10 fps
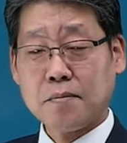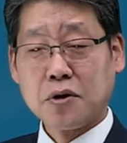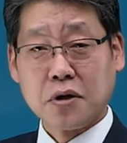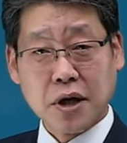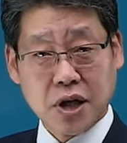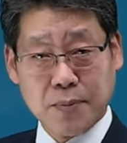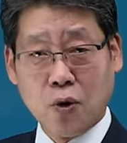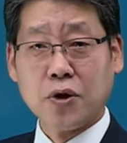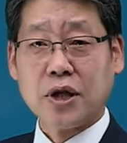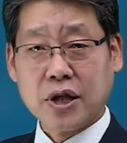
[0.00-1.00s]
그러니까
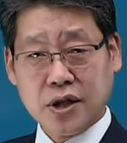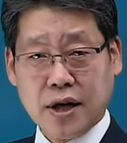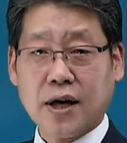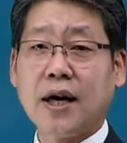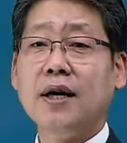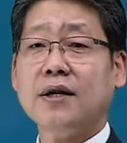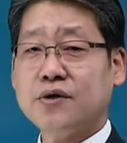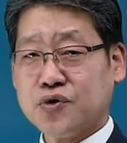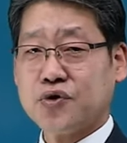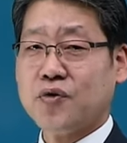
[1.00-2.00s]
기본 이해가
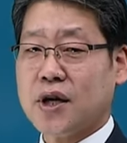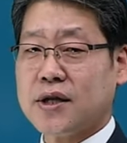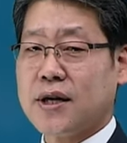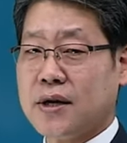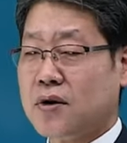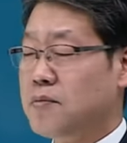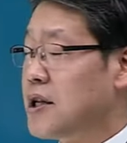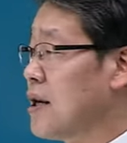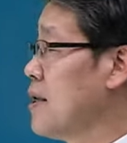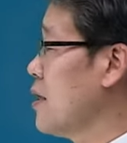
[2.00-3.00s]
중요하다라는
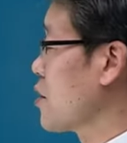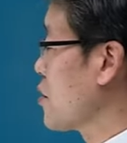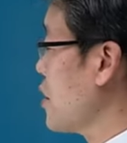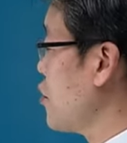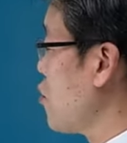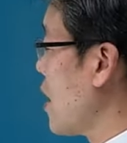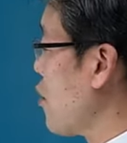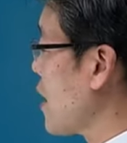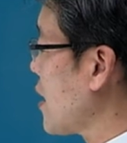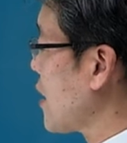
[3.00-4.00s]
겁니다. 절대 쉬운
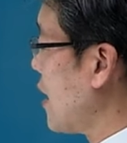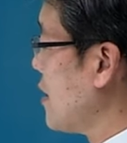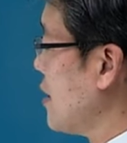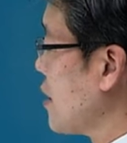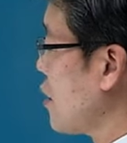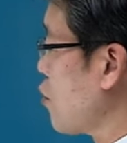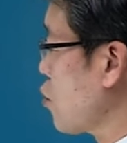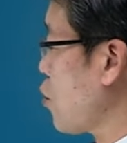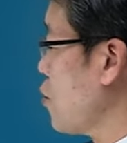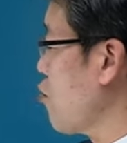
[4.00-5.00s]
과목이 아니다.
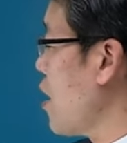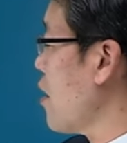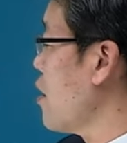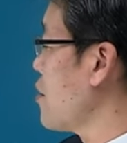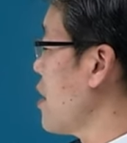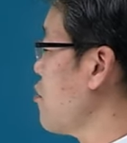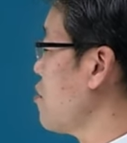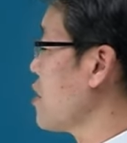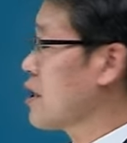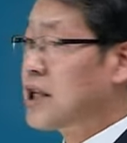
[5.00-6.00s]
그리고 돈과 관련된
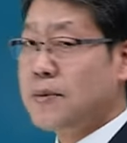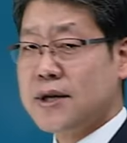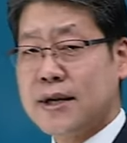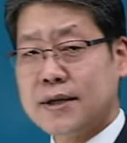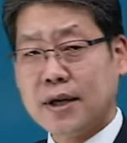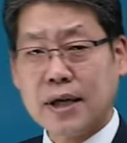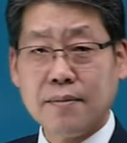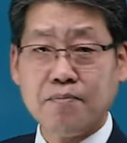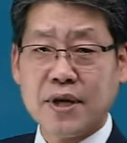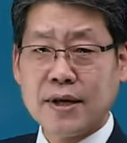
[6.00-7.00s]
부분이기 때문에 상당히
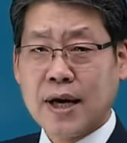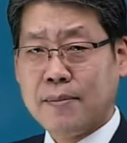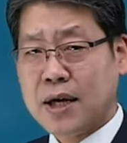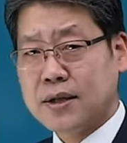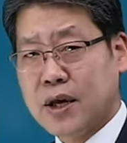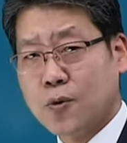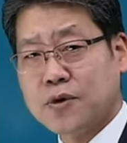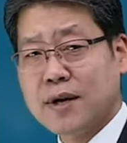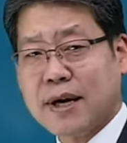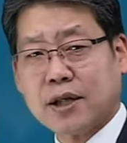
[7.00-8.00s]
민감한
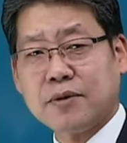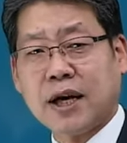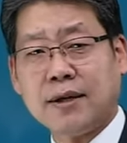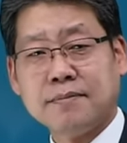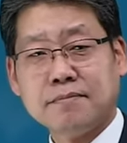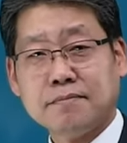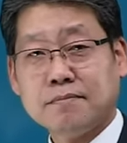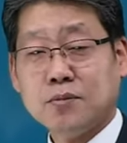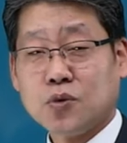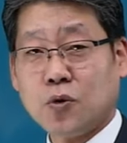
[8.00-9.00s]
내용들이 많습니다.
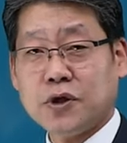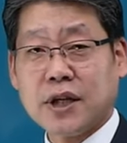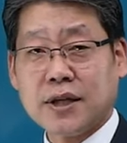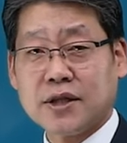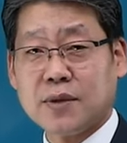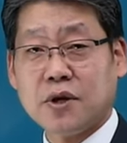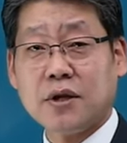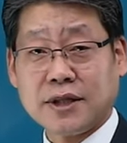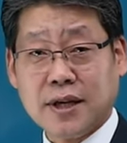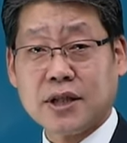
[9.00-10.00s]
돈
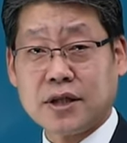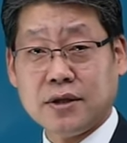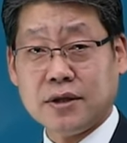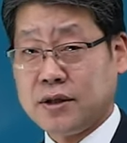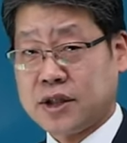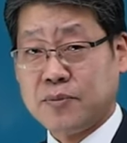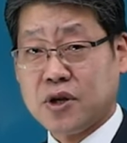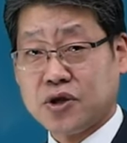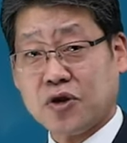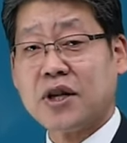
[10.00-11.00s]
장난치면
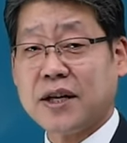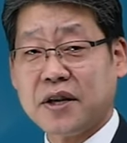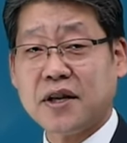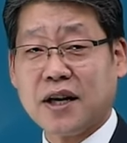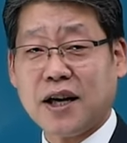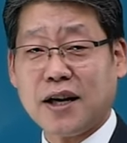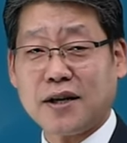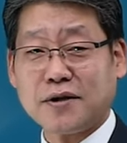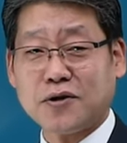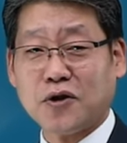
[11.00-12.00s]
장난치면 절대 안
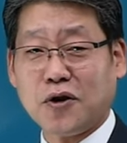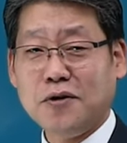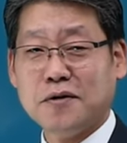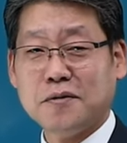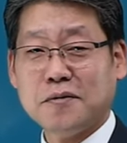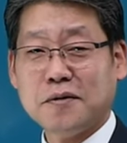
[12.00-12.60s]
되니까. 그죠?